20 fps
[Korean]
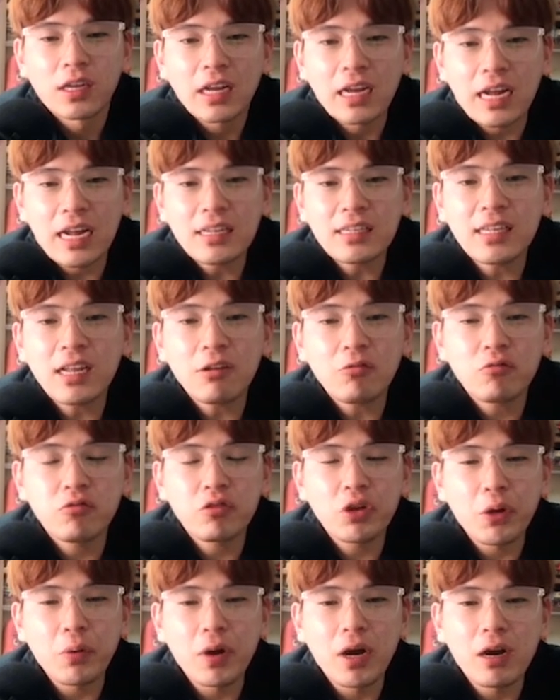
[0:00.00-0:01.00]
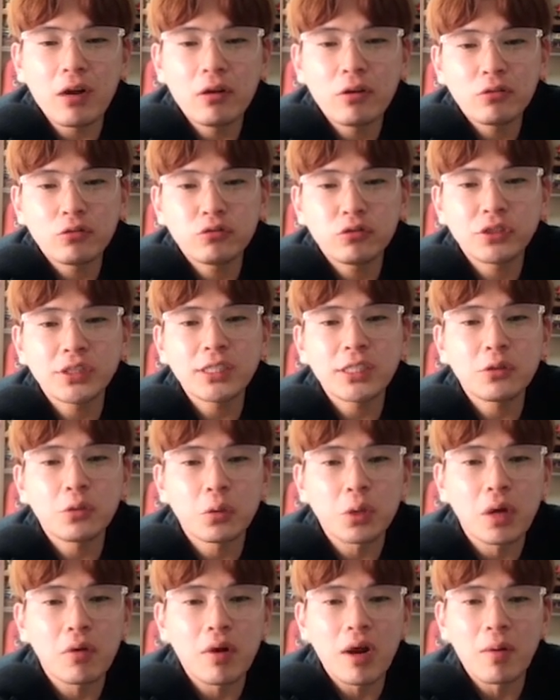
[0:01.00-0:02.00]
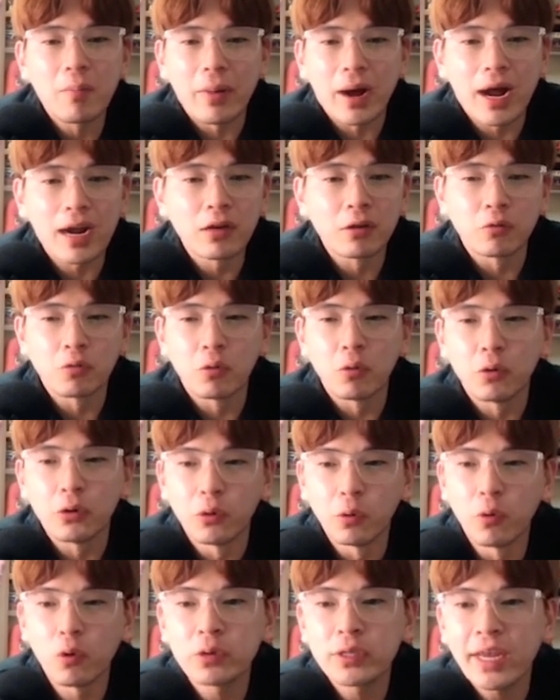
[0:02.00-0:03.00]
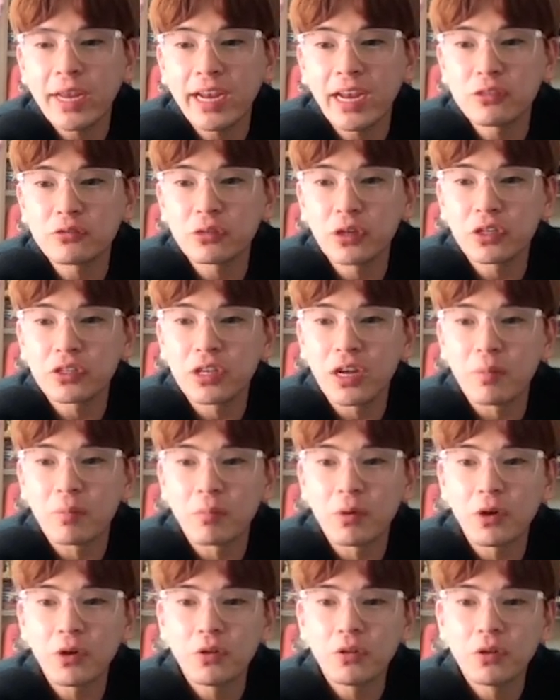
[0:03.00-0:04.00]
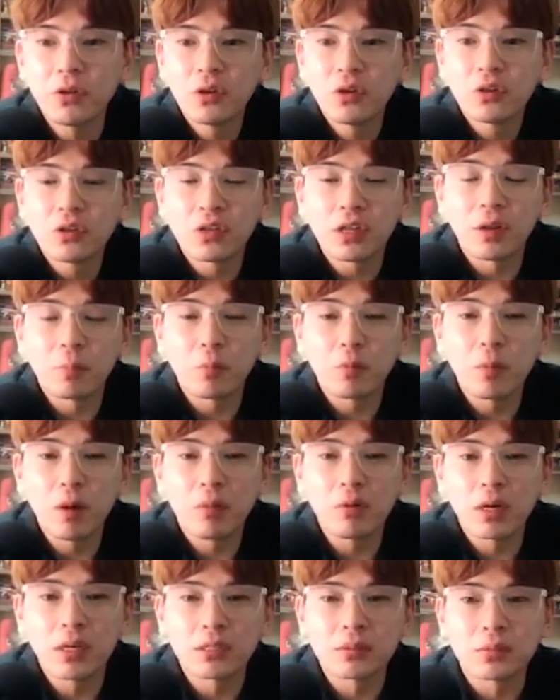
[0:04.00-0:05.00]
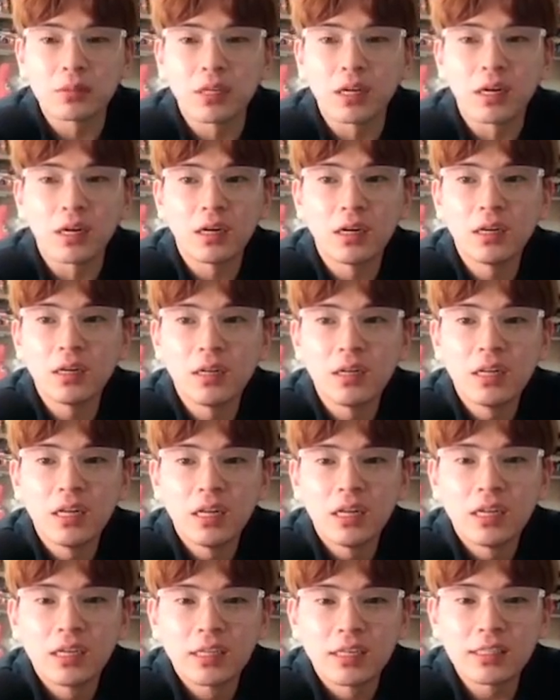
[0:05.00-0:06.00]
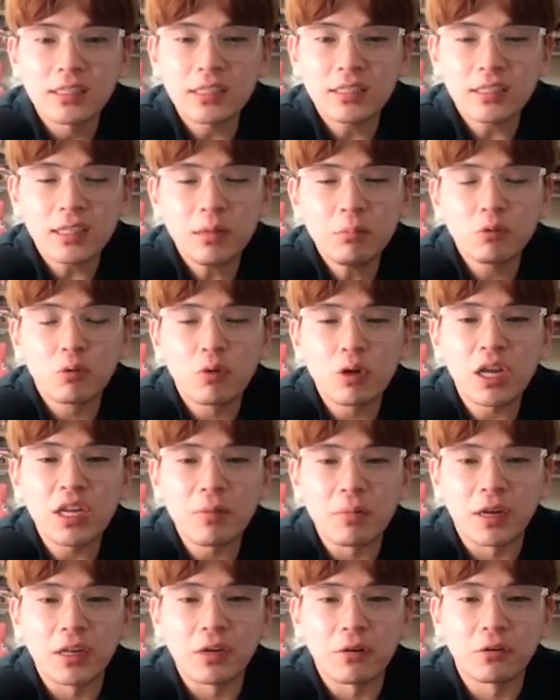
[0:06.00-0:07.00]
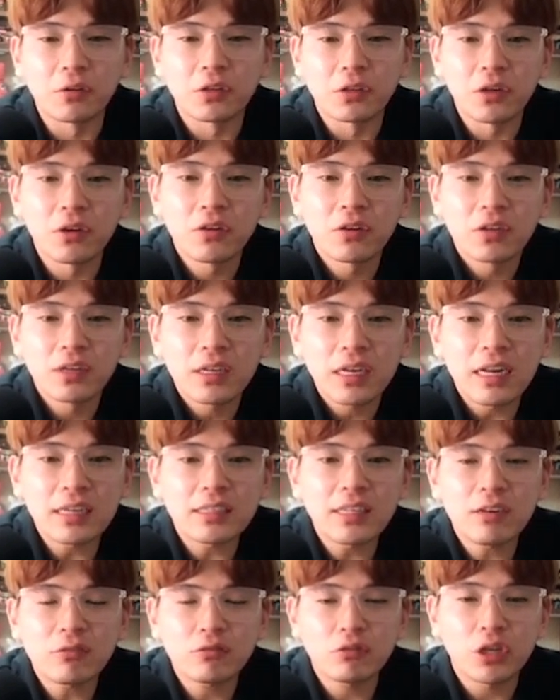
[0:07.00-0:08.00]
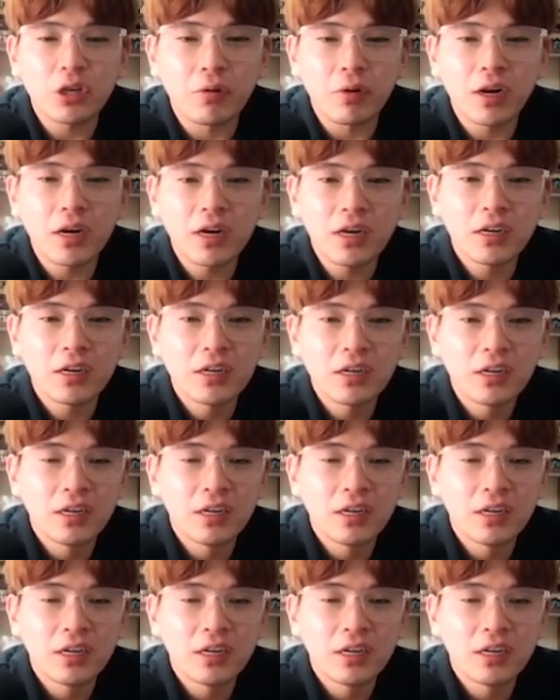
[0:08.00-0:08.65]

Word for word: 카타쿠리와 후지토라와 마르코 요 세 개 중에서 한번 네 뽑아보겠습니다 그때 참 논란이 많았거든요 카타쿠리와